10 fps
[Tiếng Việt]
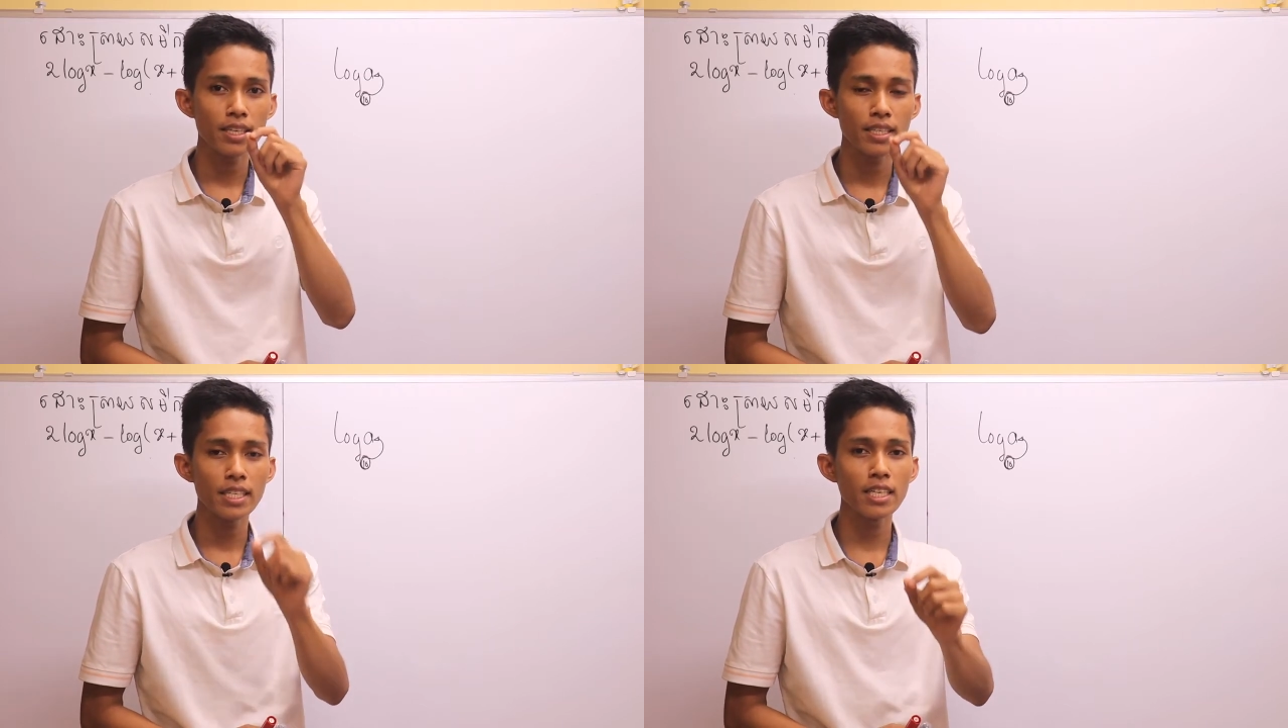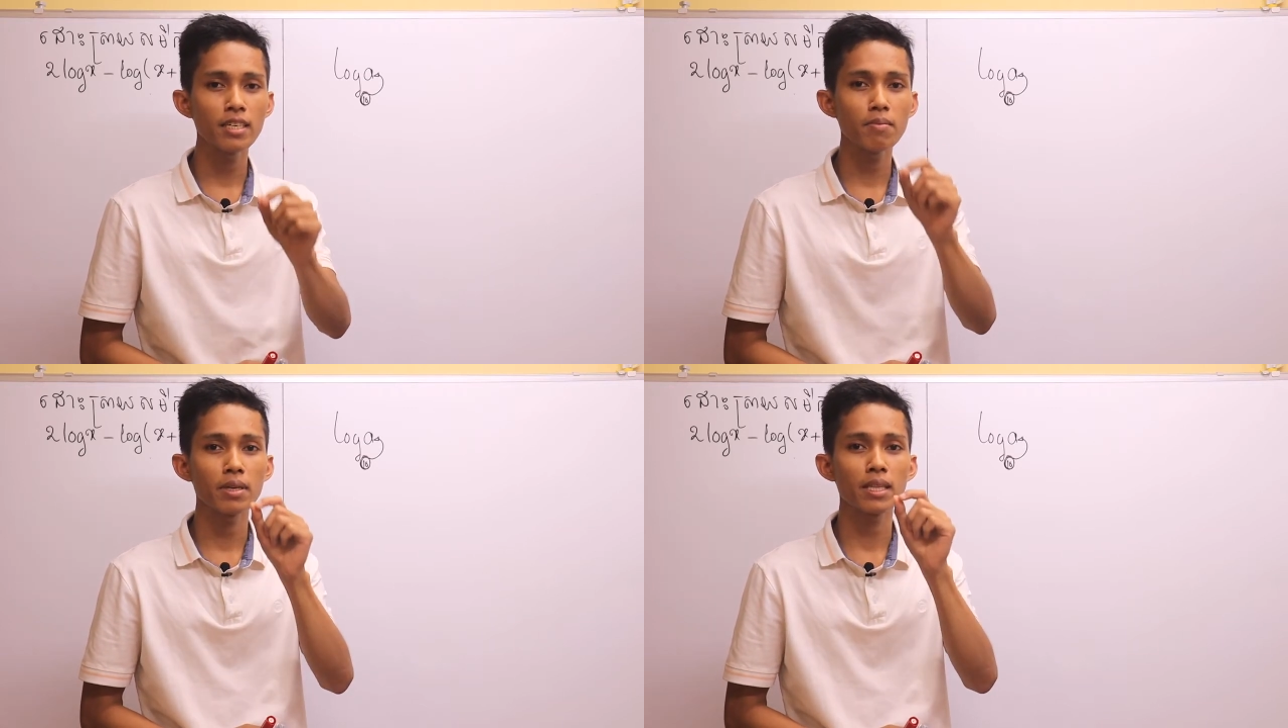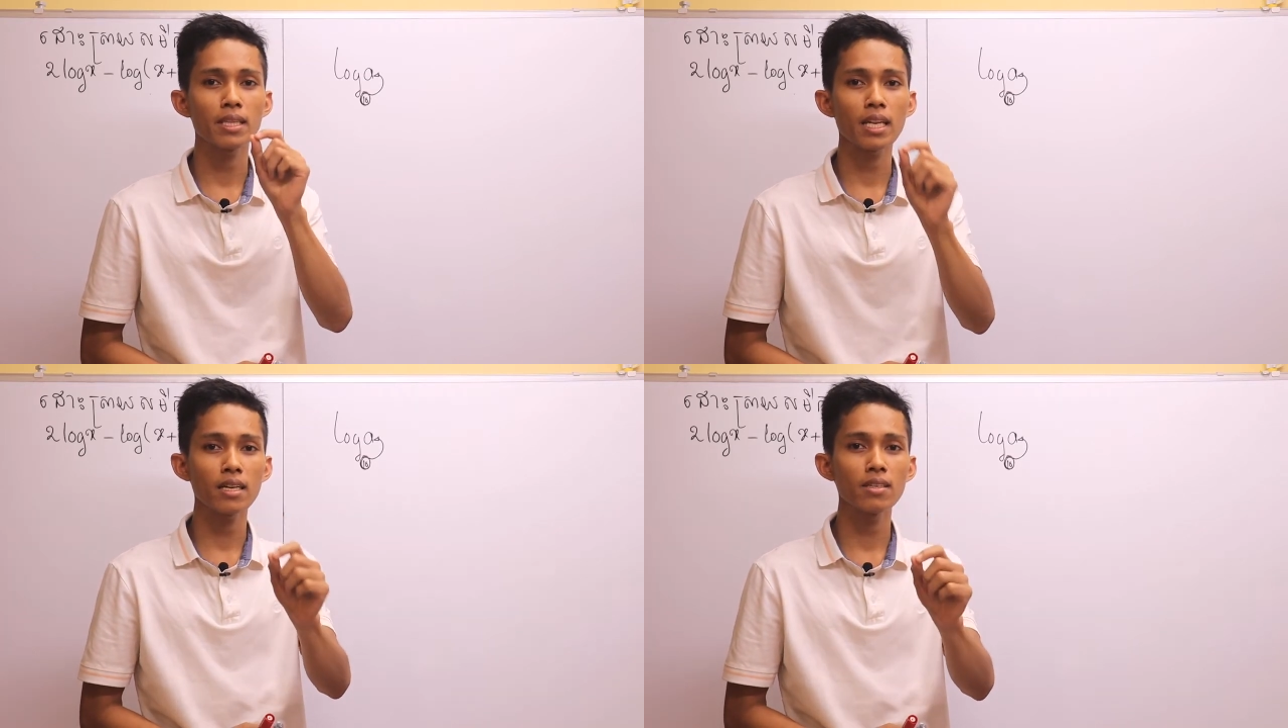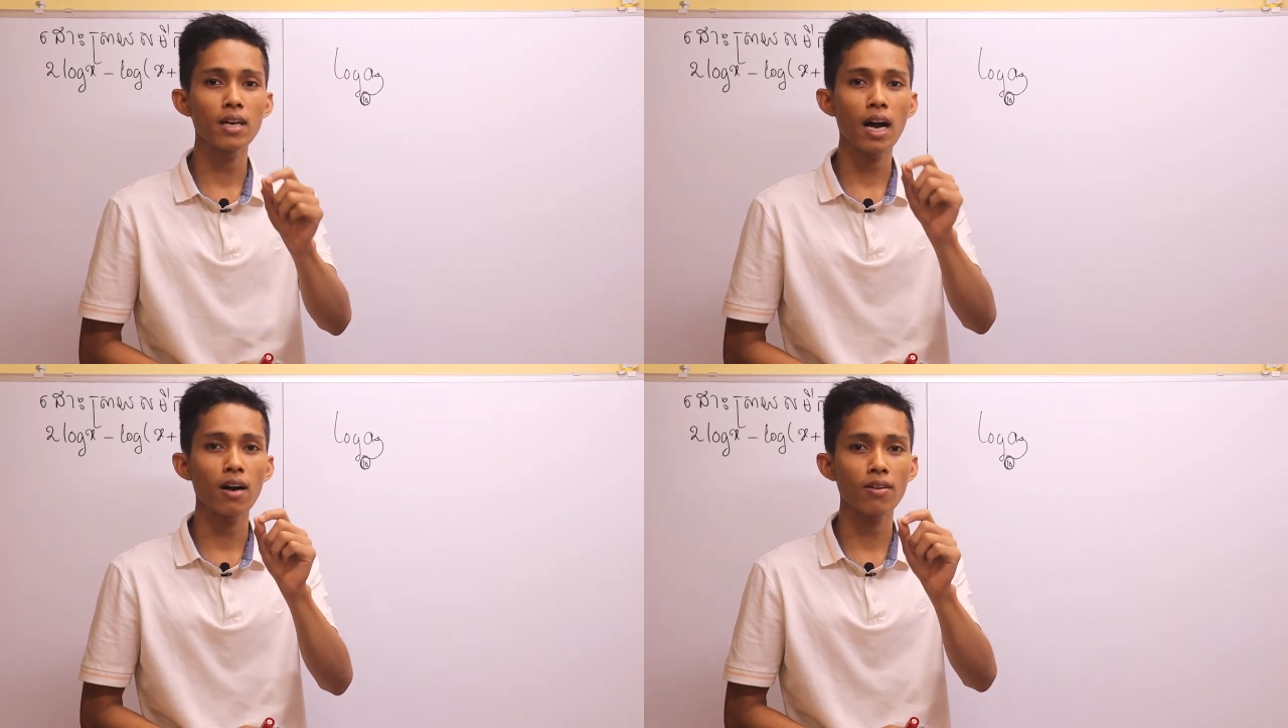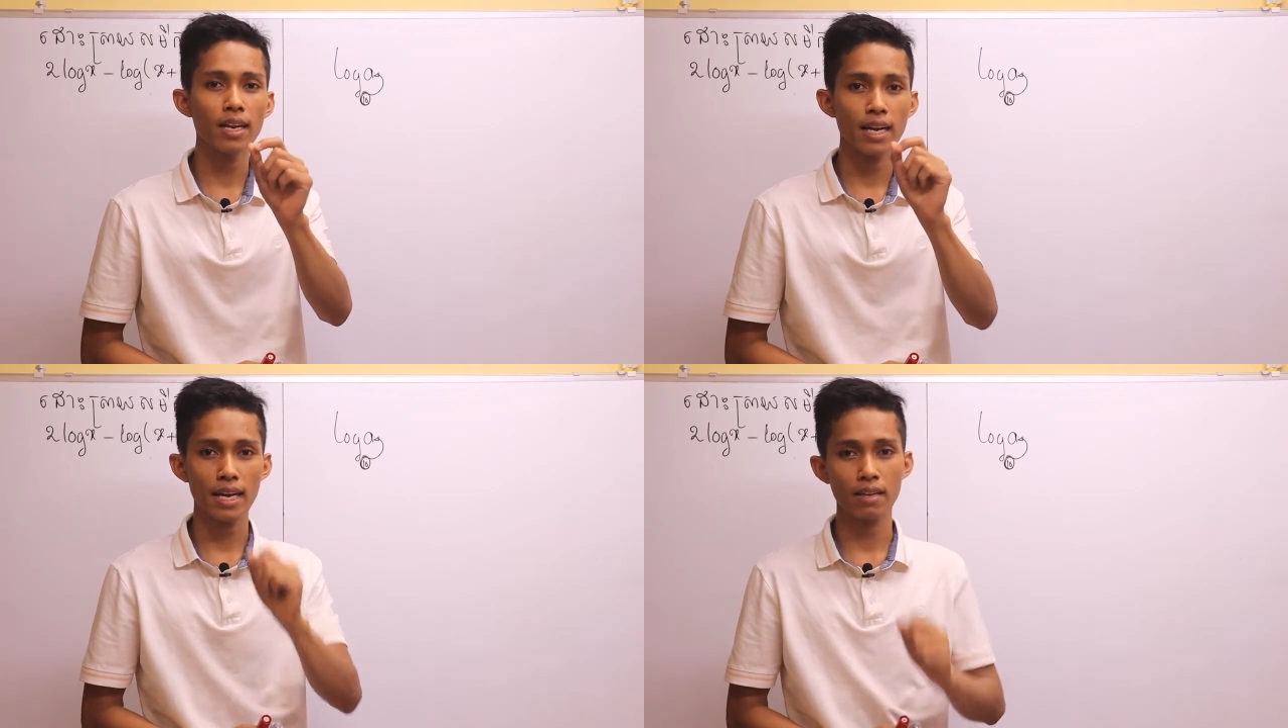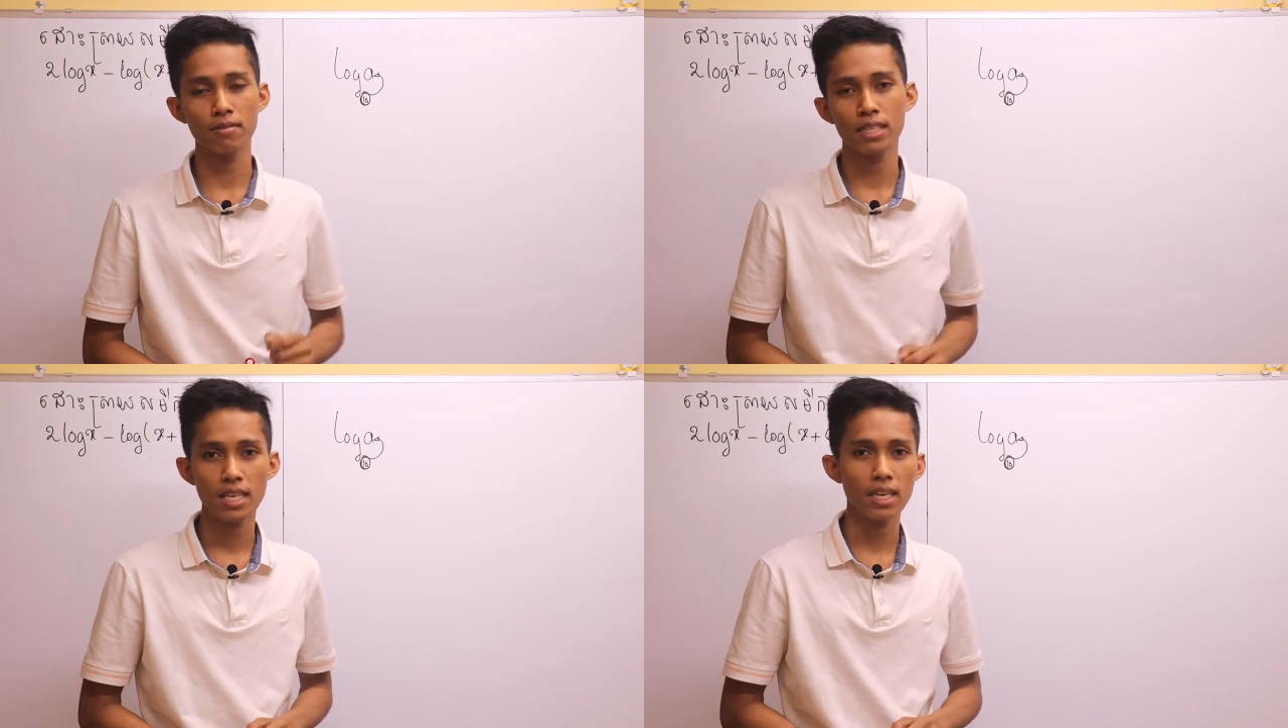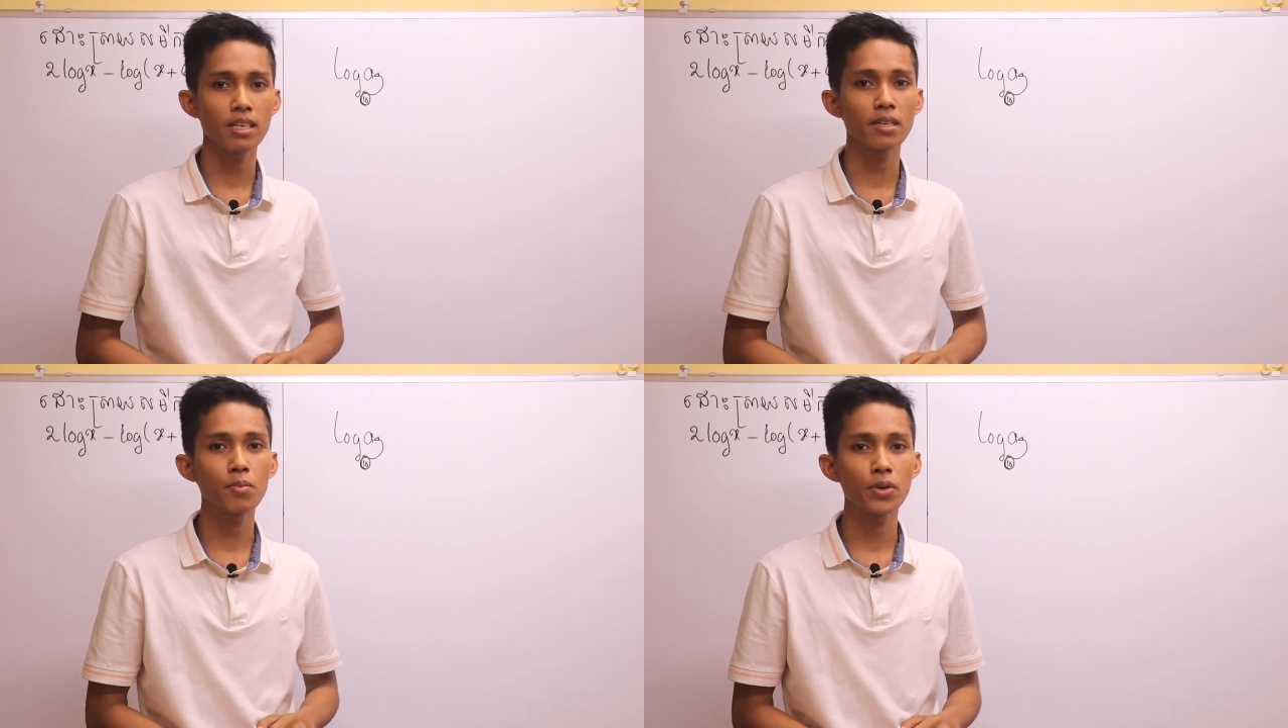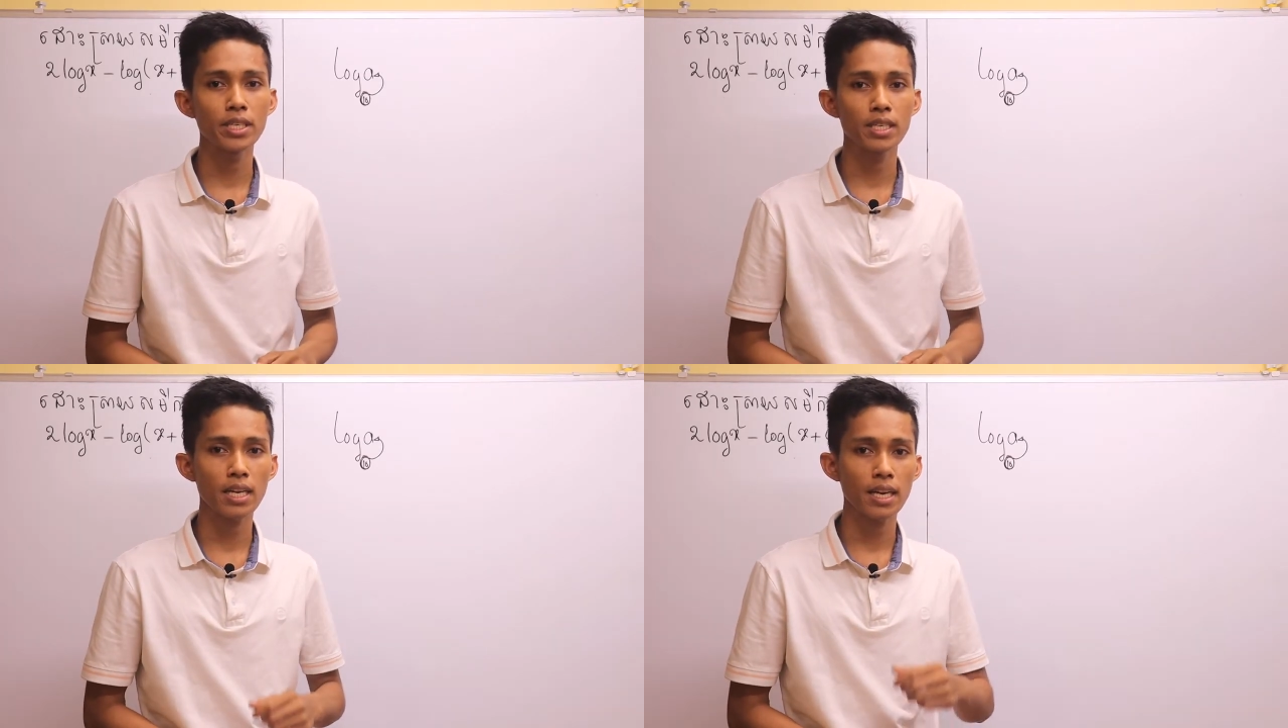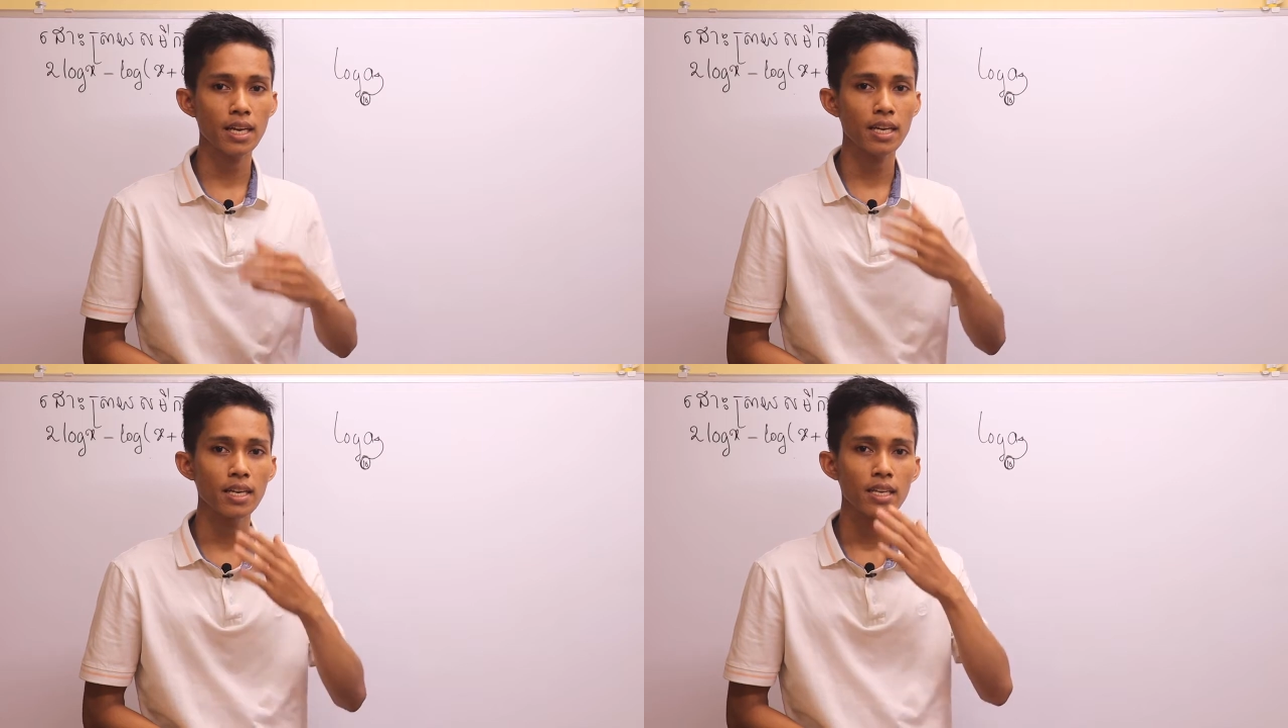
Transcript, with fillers: dương mình trâu oi lạc hành vì sân rư mua dương thà